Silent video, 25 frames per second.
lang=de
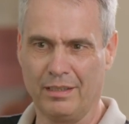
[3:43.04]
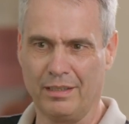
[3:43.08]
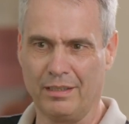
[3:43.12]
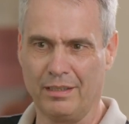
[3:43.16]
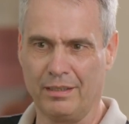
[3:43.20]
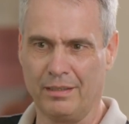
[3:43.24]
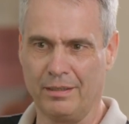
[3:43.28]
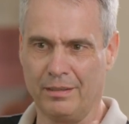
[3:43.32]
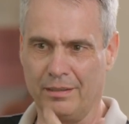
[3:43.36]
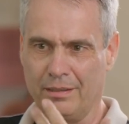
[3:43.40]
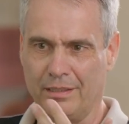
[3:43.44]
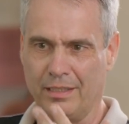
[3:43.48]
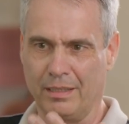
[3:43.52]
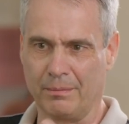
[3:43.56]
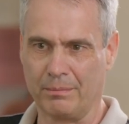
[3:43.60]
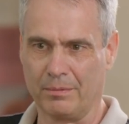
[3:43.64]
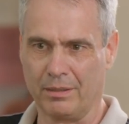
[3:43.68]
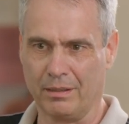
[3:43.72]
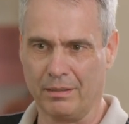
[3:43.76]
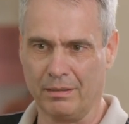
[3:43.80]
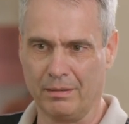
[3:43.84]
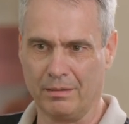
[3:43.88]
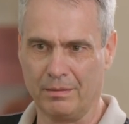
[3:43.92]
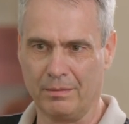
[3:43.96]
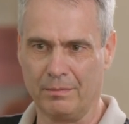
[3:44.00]
Äh, ich habe
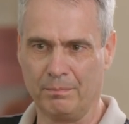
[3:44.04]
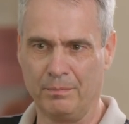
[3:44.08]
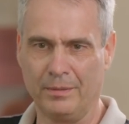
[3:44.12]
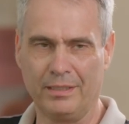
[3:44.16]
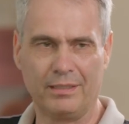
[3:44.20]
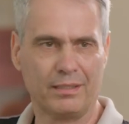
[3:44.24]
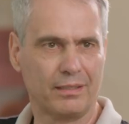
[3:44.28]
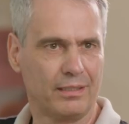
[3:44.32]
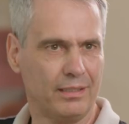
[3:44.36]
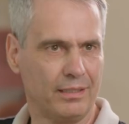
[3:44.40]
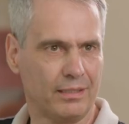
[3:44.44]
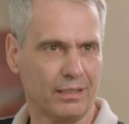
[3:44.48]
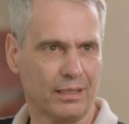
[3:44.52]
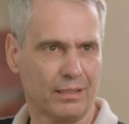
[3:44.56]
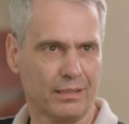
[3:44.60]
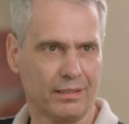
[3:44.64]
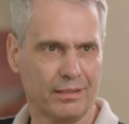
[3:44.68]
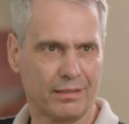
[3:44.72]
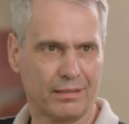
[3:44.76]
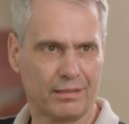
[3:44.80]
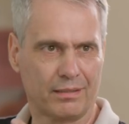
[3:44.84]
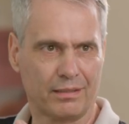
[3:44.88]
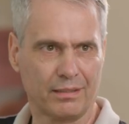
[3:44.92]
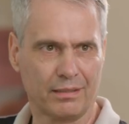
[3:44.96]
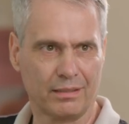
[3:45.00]
eine
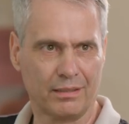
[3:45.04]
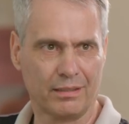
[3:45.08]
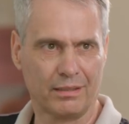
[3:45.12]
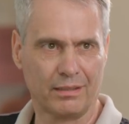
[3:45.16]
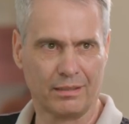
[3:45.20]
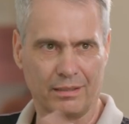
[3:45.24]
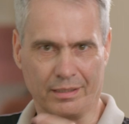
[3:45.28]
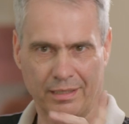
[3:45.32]
Mitgliederliste